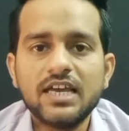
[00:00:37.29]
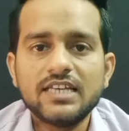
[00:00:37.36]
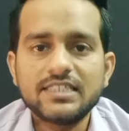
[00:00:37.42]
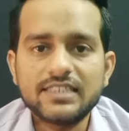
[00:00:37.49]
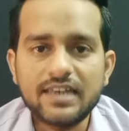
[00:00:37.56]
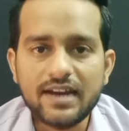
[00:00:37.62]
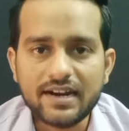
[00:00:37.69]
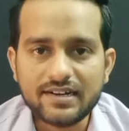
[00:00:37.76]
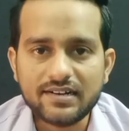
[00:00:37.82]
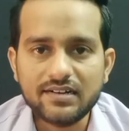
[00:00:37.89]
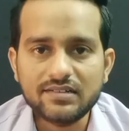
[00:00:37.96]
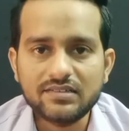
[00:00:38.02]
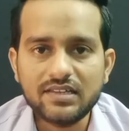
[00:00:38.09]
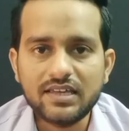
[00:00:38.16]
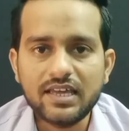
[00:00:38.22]
सिलेक्ट
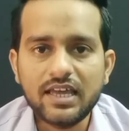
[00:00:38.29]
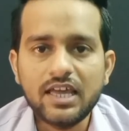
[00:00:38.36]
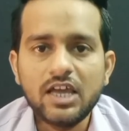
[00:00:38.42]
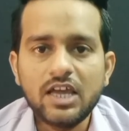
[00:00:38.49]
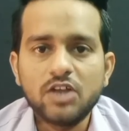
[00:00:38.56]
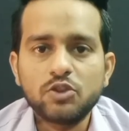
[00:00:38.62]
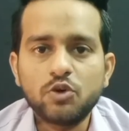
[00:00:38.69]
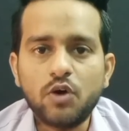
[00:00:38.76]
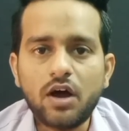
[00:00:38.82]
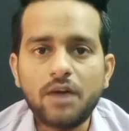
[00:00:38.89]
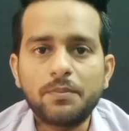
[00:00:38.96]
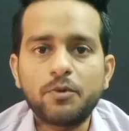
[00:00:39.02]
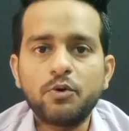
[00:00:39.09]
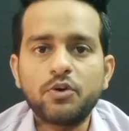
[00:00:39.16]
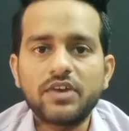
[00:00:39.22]
करते हैं तो
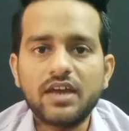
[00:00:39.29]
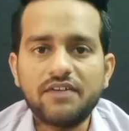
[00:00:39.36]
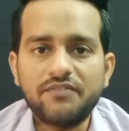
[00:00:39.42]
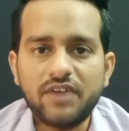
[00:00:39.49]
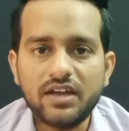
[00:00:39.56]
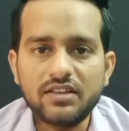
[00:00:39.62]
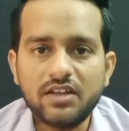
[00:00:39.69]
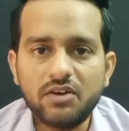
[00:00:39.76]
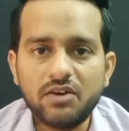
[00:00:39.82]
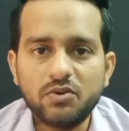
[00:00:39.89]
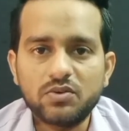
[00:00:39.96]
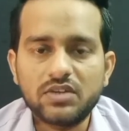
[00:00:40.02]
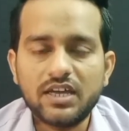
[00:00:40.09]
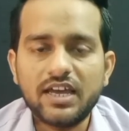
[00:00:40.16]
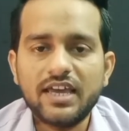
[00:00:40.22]
आपको क्या फ़ायदा
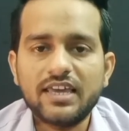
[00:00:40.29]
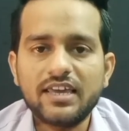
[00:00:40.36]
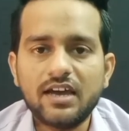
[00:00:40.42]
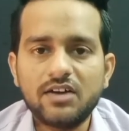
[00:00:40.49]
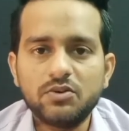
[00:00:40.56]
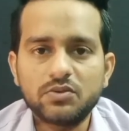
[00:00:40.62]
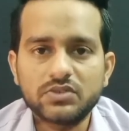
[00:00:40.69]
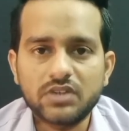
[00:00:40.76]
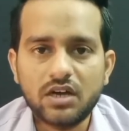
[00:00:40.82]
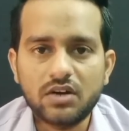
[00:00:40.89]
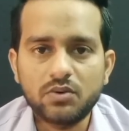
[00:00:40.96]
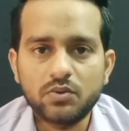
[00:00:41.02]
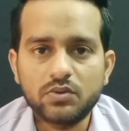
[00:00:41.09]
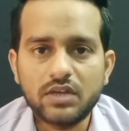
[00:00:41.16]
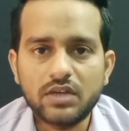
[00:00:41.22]
होता है क्या नुकसान
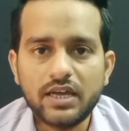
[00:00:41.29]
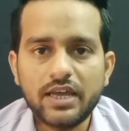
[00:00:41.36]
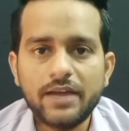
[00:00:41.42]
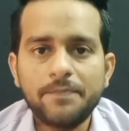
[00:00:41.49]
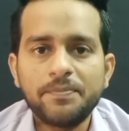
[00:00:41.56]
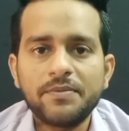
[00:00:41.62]
होता है